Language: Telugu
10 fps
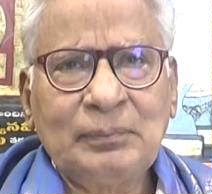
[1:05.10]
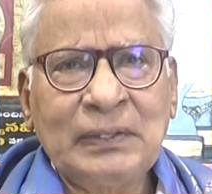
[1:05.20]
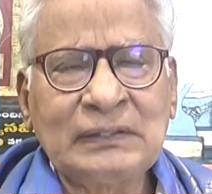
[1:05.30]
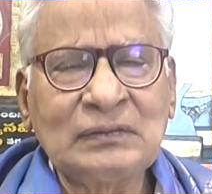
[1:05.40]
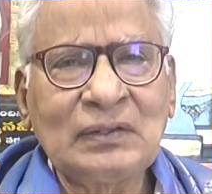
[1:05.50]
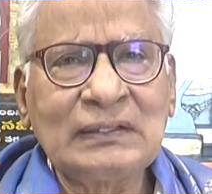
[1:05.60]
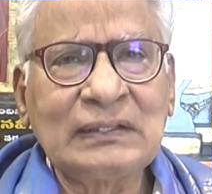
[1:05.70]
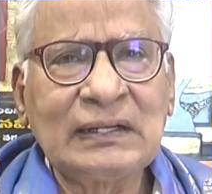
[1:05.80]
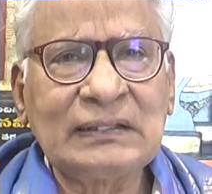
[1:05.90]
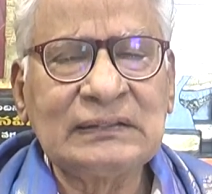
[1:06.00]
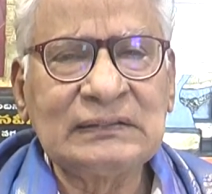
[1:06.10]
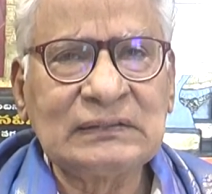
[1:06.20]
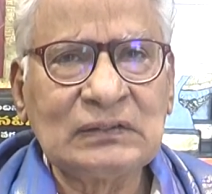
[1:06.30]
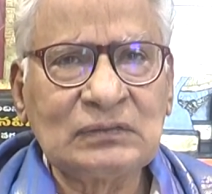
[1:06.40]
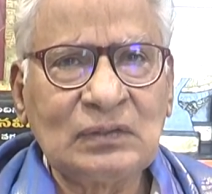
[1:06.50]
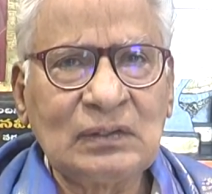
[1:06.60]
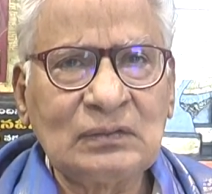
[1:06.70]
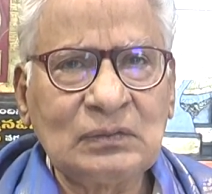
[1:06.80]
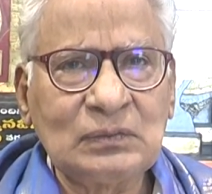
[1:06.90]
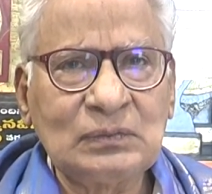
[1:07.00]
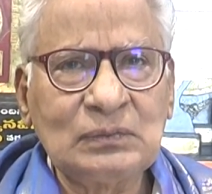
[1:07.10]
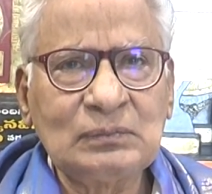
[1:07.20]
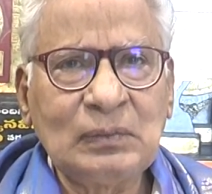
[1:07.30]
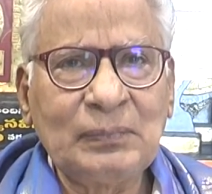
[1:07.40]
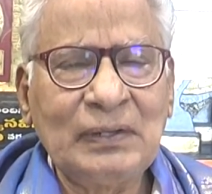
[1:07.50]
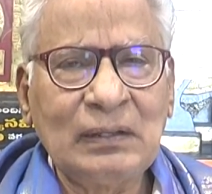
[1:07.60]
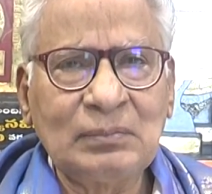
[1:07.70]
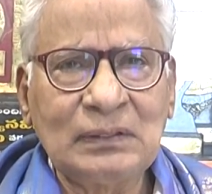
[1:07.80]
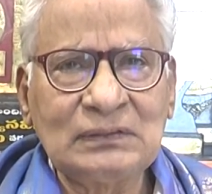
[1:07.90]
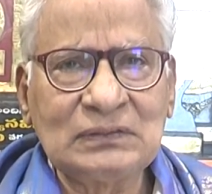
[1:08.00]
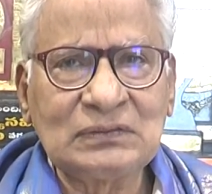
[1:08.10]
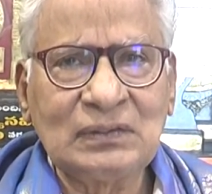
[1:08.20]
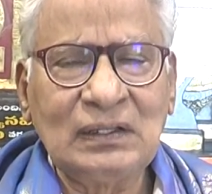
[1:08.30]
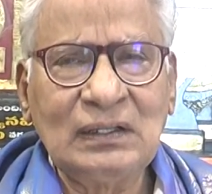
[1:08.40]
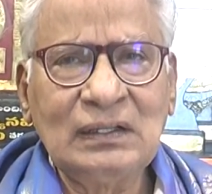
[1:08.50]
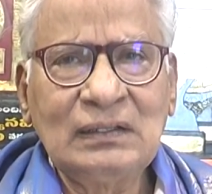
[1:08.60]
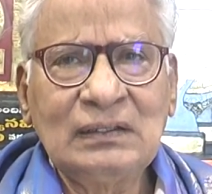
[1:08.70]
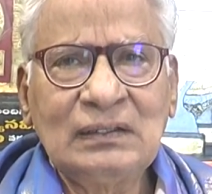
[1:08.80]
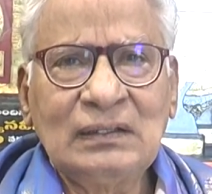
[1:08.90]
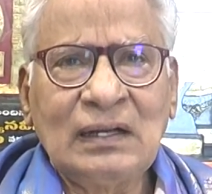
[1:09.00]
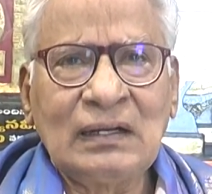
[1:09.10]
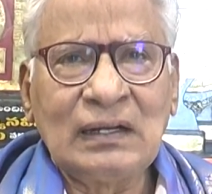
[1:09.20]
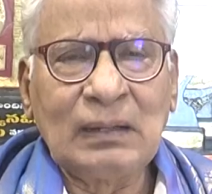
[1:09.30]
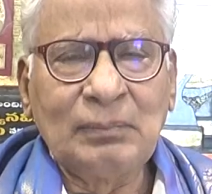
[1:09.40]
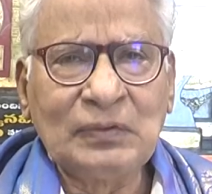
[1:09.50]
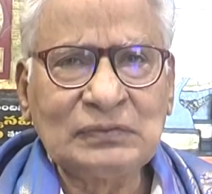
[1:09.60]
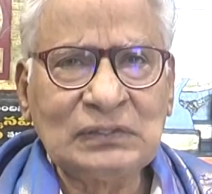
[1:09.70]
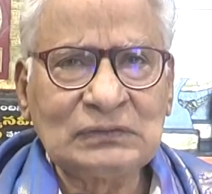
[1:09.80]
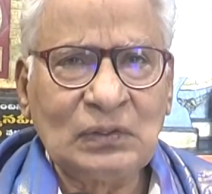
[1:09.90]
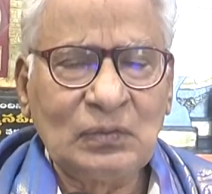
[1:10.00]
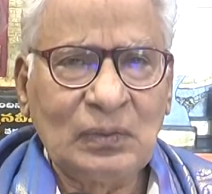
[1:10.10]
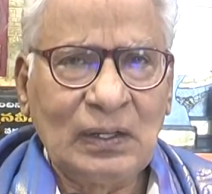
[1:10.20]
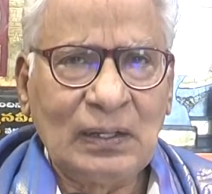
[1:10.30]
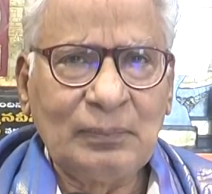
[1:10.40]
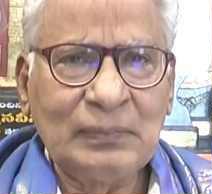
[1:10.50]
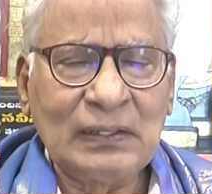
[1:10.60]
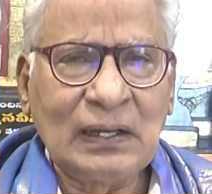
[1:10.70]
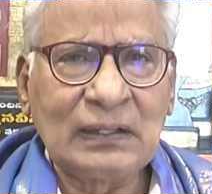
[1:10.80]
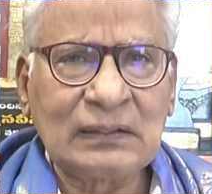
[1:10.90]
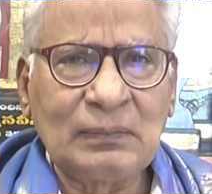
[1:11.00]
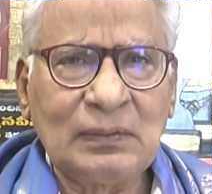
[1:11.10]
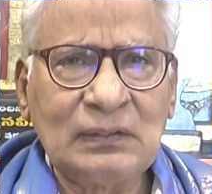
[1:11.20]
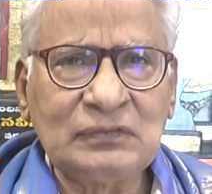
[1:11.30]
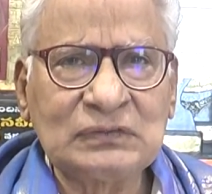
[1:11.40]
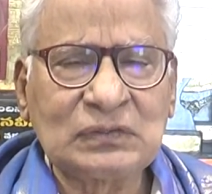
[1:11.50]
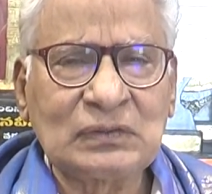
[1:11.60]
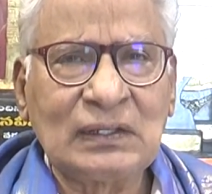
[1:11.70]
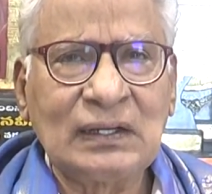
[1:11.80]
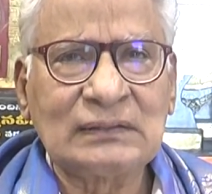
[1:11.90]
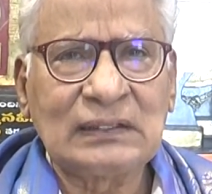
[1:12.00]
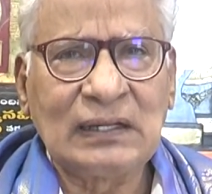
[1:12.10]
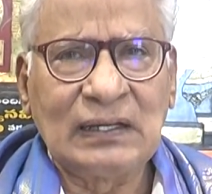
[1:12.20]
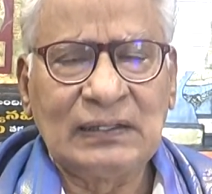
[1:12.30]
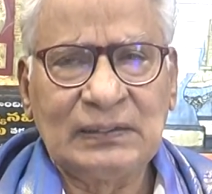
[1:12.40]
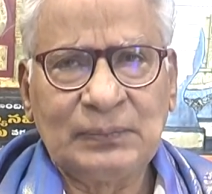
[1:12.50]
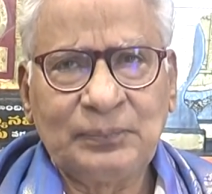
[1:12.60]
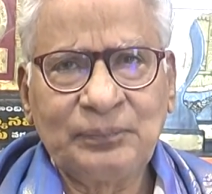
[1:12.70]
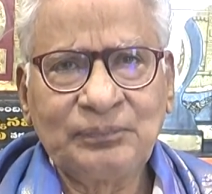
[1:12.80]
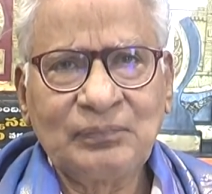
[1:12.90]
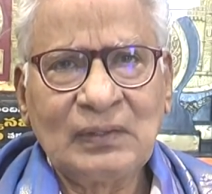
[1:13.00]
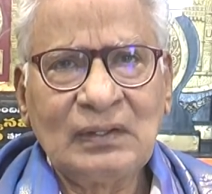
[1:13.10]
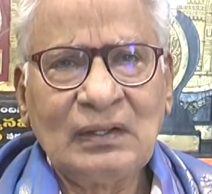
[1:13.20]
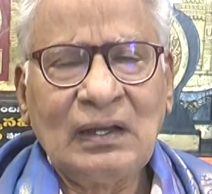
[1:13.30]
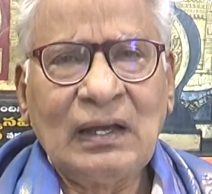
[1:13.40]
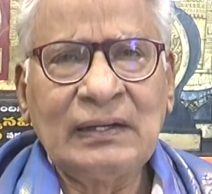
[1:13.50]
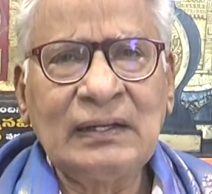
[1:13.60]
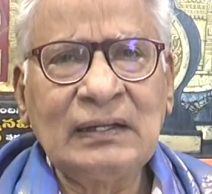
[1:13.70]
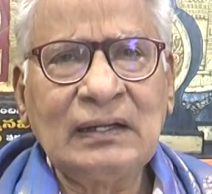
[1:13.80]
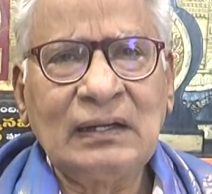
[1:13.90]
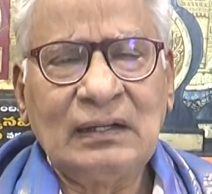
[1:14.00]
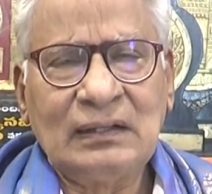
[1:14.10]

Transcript: ప్రేక్షకుల దగ్గరికి తీసుకెళ్తున్నందుకు మిమ్మల్ని అభినందిస్తున్నా అట్లాగే భవిష్యత్తులో కూడా మీ కార్యక్రమాలు విస్తృతంగా జరగాలని అనేక